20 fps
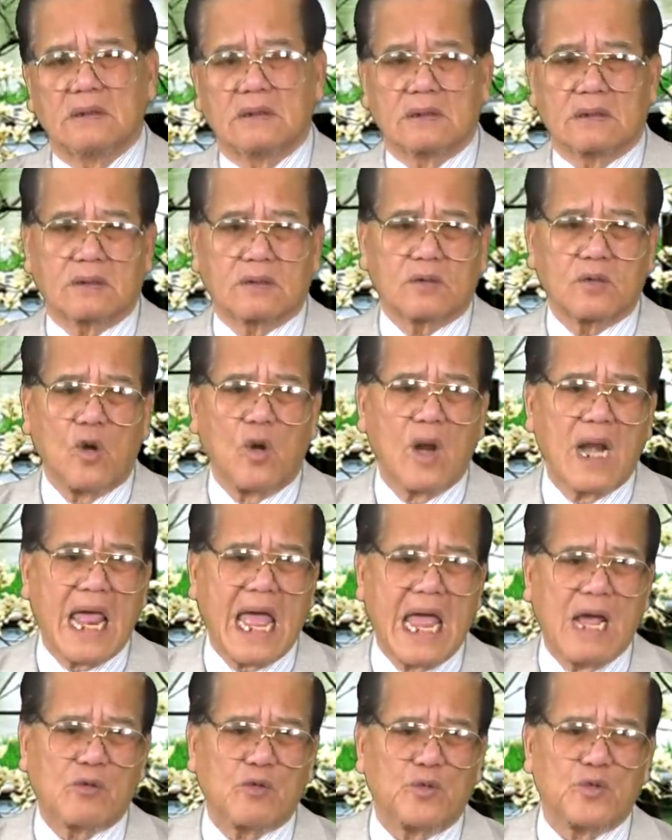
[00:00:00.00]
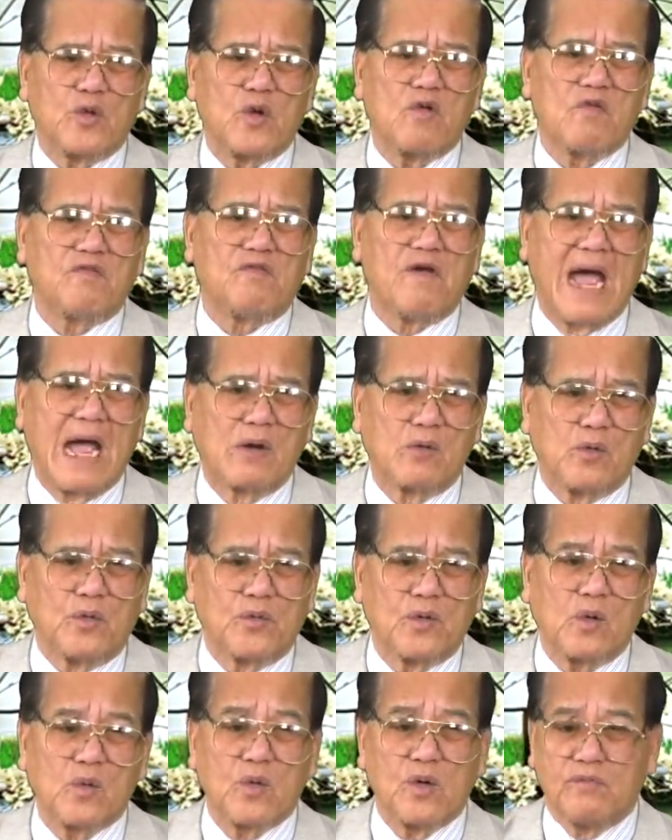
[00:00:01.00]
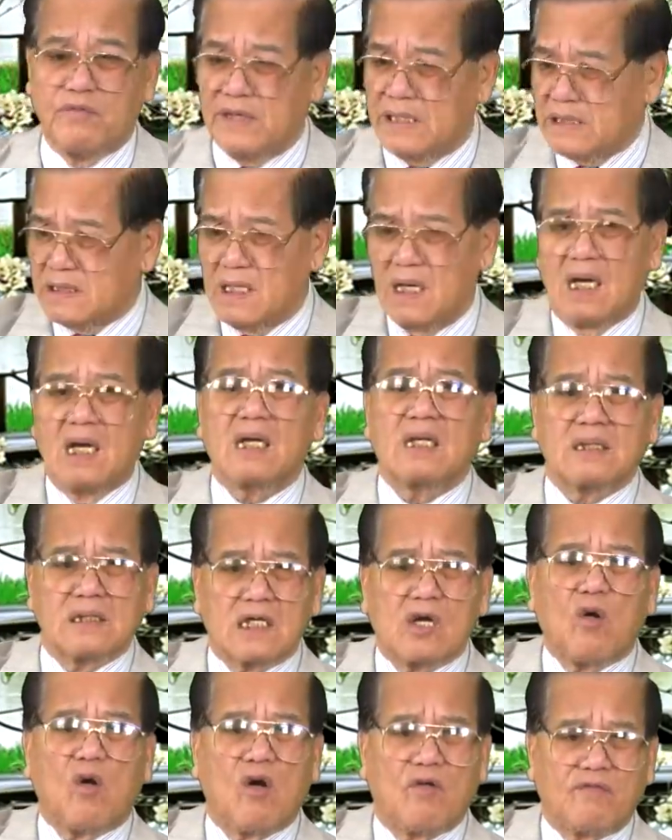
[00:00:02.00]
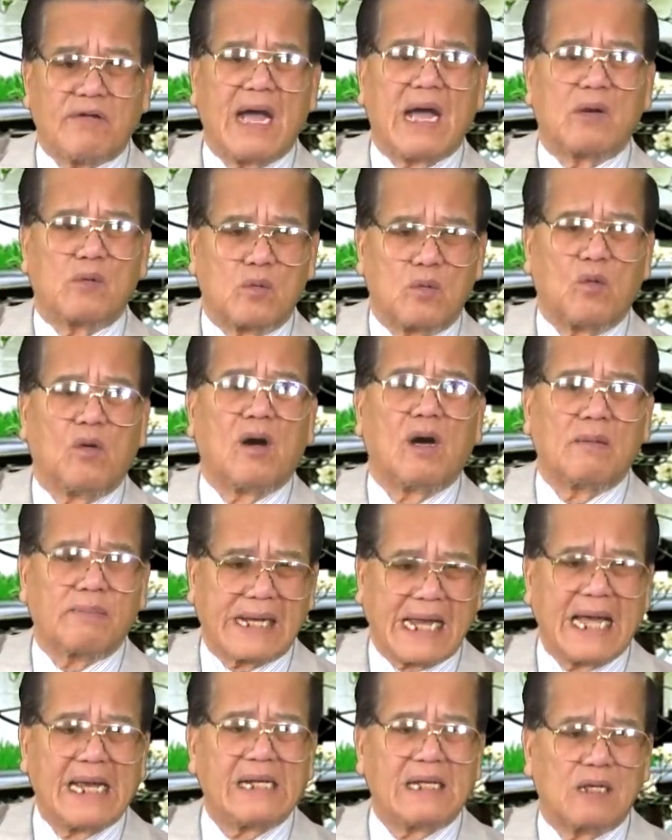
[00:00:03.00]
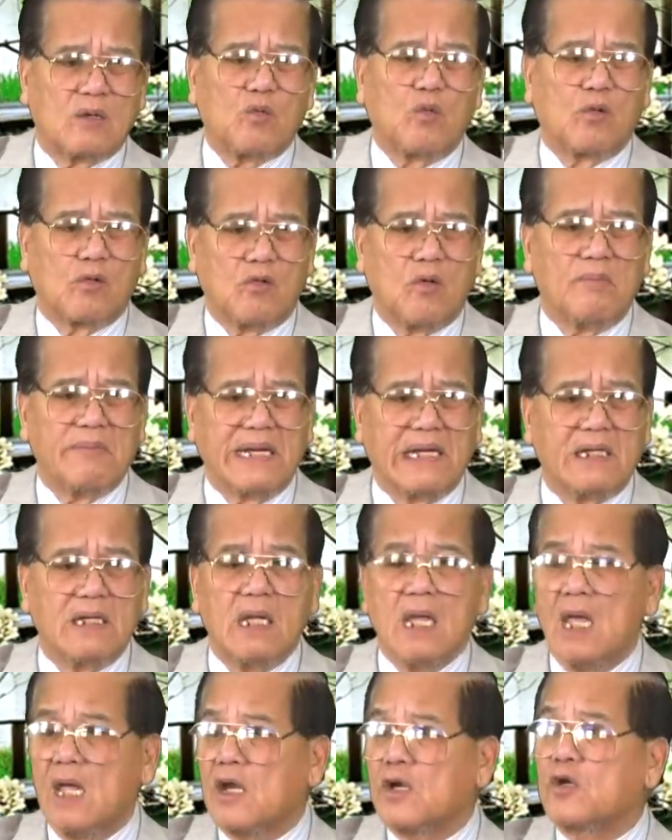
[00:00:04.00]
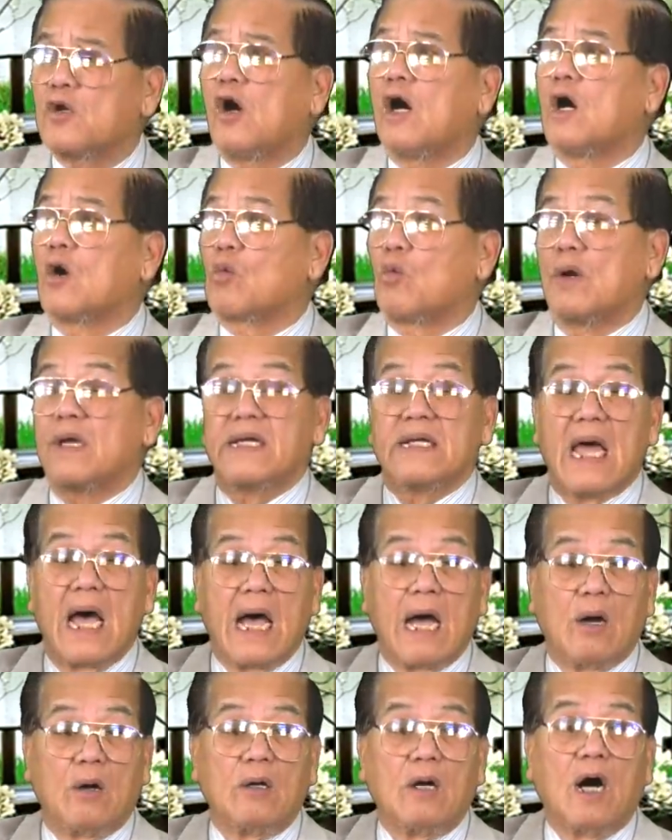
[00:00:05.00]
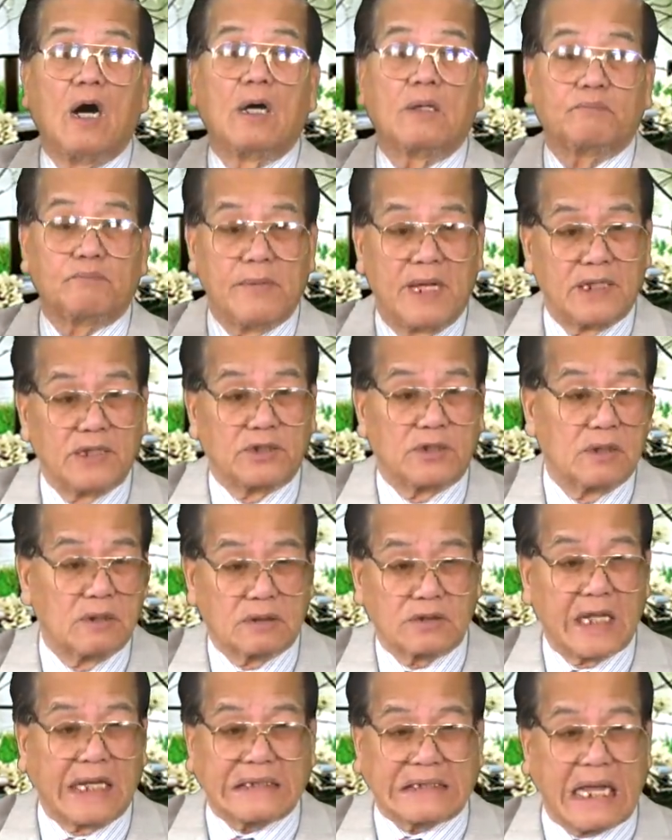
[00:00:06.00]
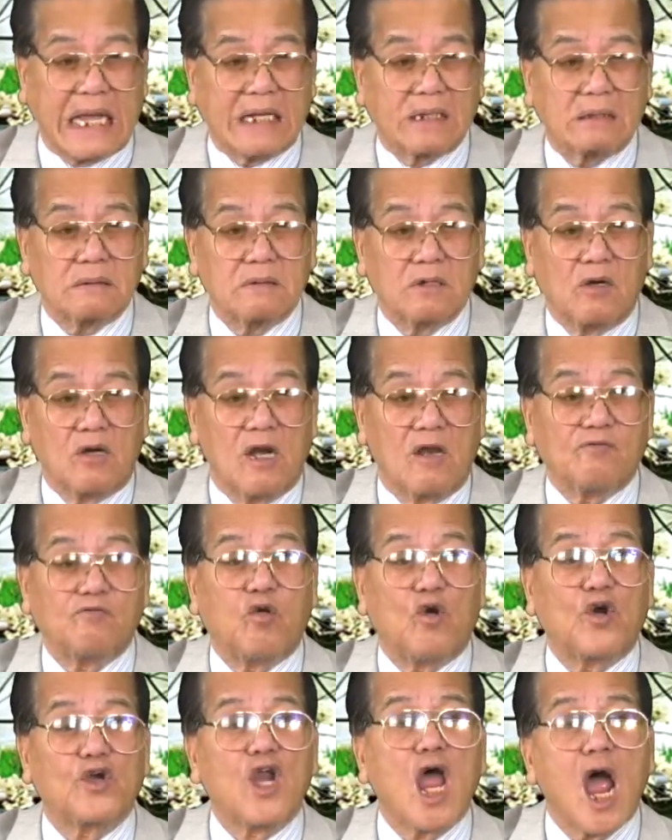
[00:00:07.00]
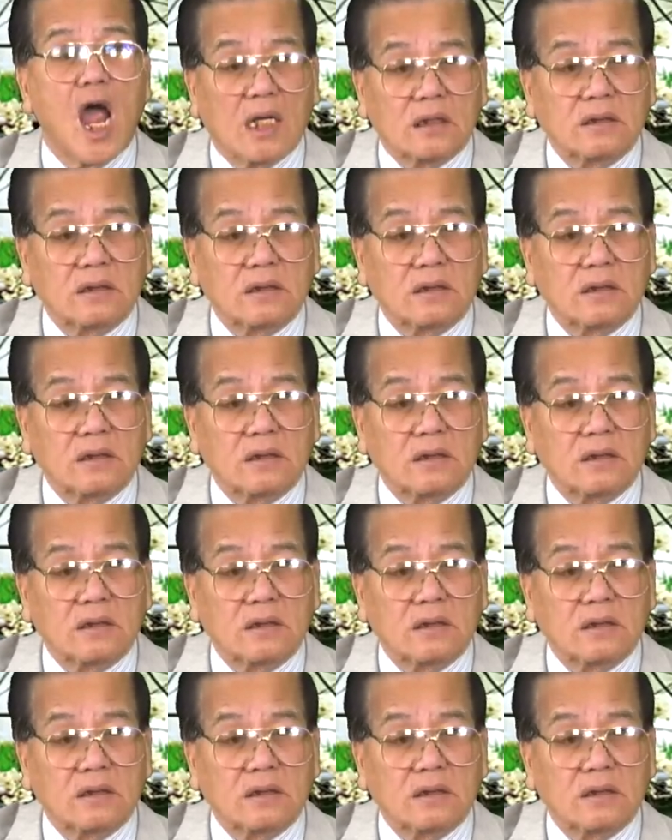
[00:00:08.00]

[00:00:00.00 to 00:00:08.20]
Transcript: Đô la của nó, vàng của nó. Quý vị nhớ những kho vàng của Mỹ, nó ở quần đảo ở bên Texas gọi là Fort Knox,